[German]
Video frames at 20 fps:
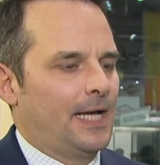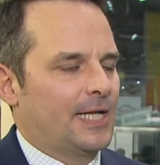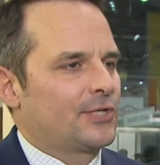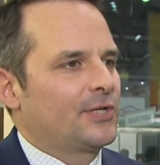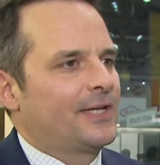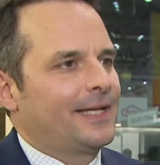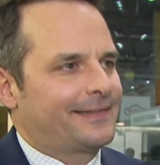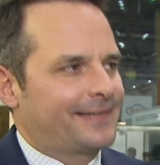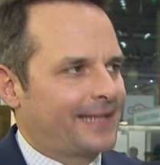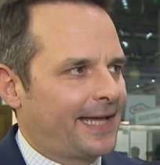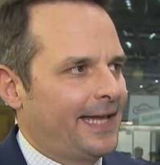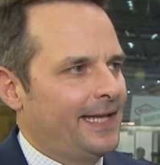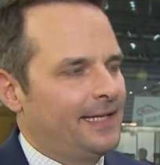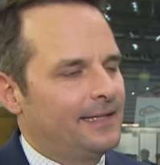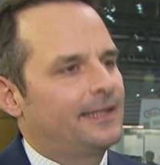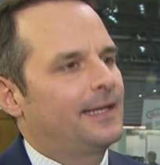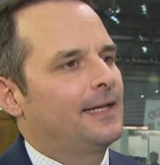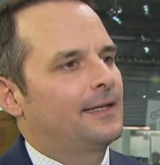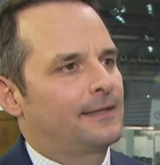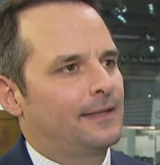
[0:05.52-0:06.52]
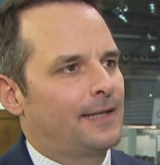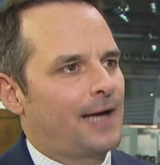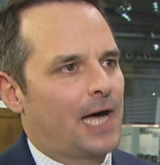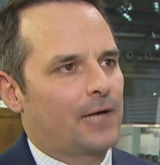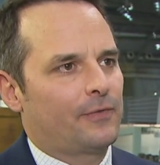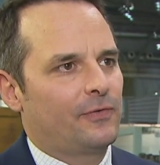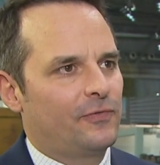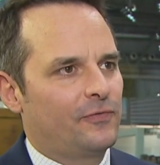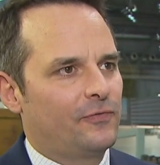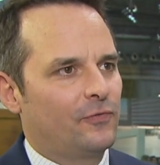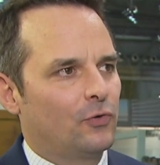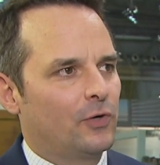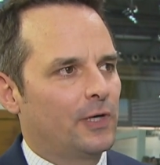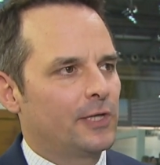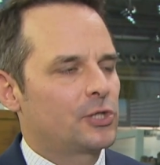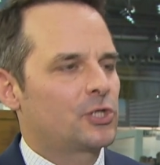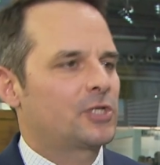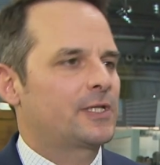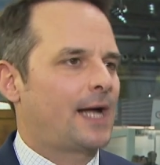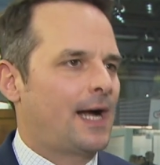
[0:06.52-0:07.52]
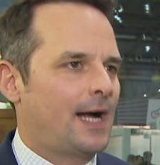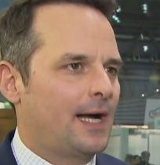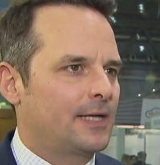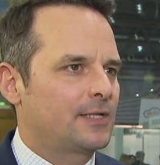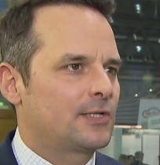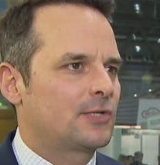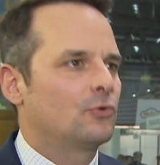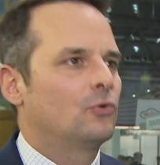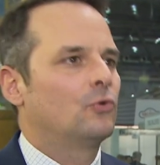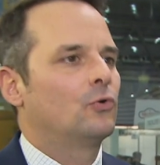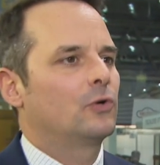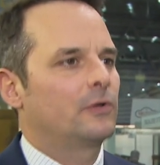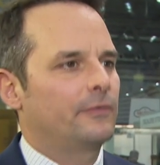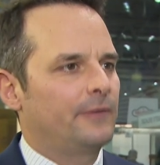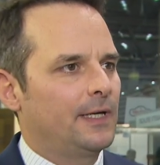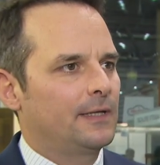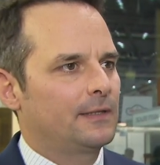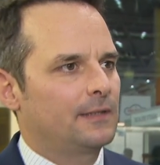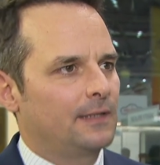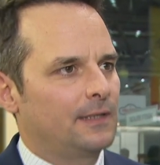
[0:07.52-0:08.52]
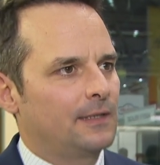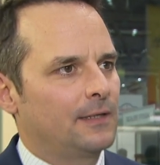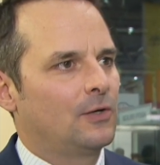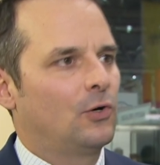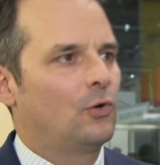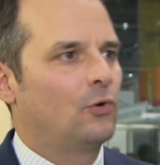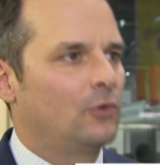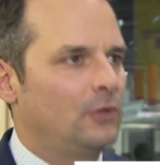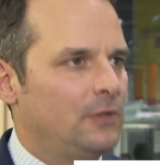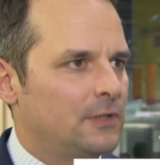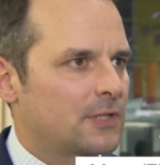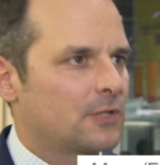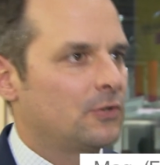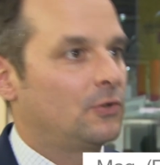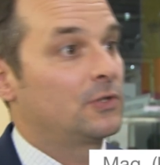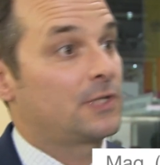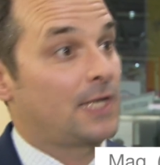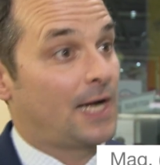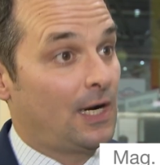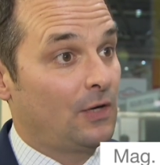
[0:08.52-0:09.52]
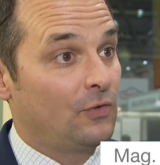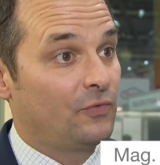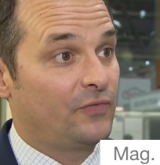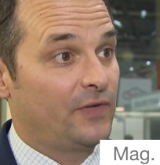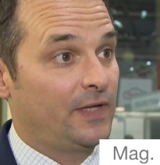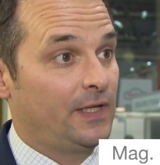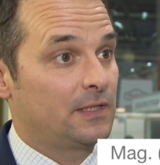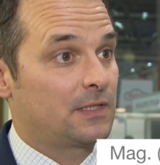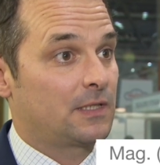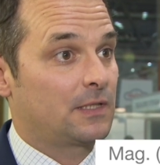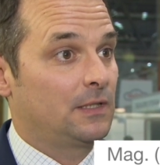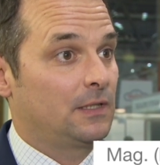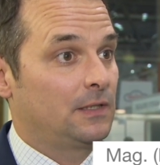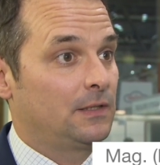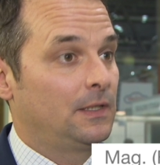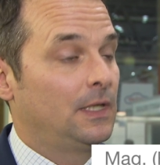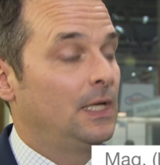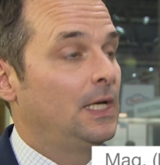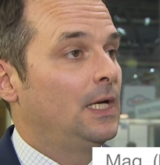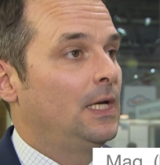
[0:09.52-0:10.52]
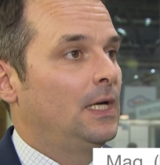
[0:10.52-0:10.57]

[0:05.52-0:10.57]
Also der Trend geht nach wie vor stark zu hochwertigen Holz, Holz-Alu-Fenstern.